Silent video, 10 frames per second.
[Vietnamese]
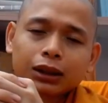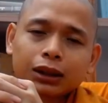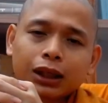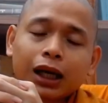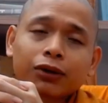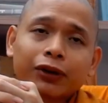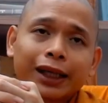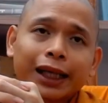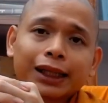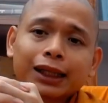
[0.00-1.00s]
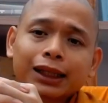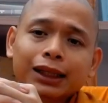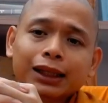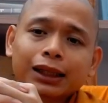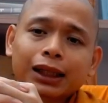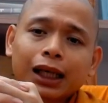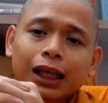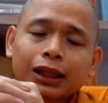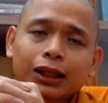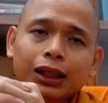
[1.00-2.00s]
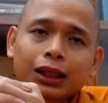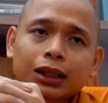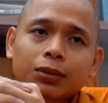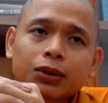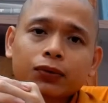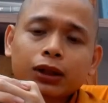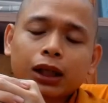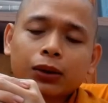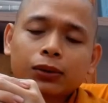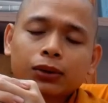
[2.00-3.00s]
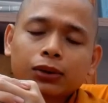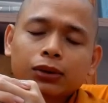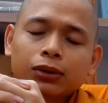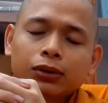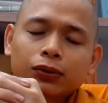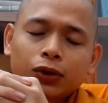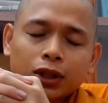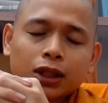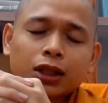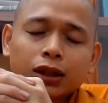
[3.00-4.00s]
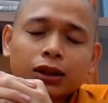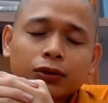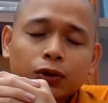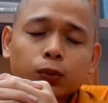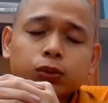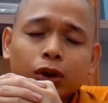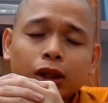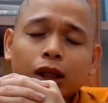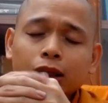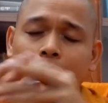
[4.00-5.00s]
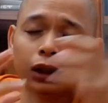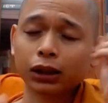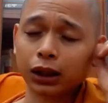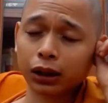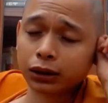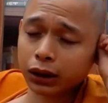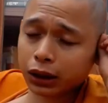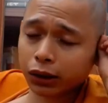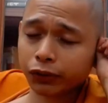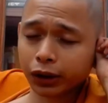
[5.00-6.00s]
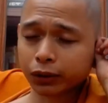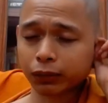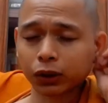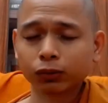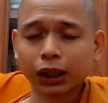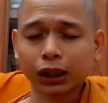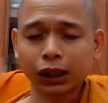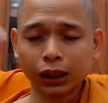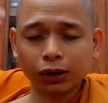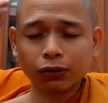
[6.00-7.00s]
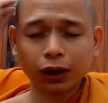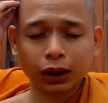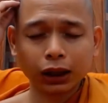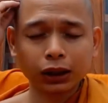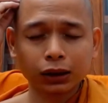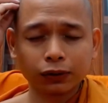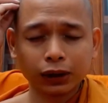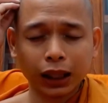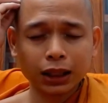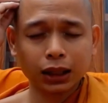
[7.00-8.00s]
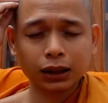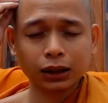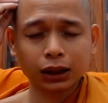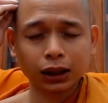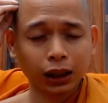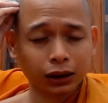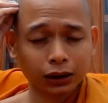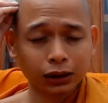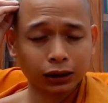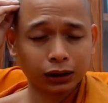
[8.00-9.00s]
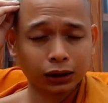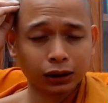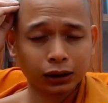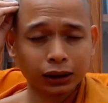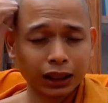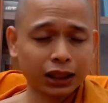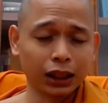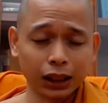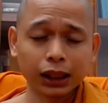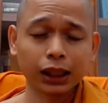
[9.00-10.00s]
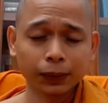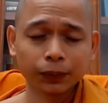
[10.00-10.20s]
căn và cảnh hai anh đó anh tiếp xúc với nhau nó sẽ sinh ra xúc cho nên chỉ riêng cái việc mà chúng ta nghĩ về cái người giả sử như cái thần người ca sĩ đi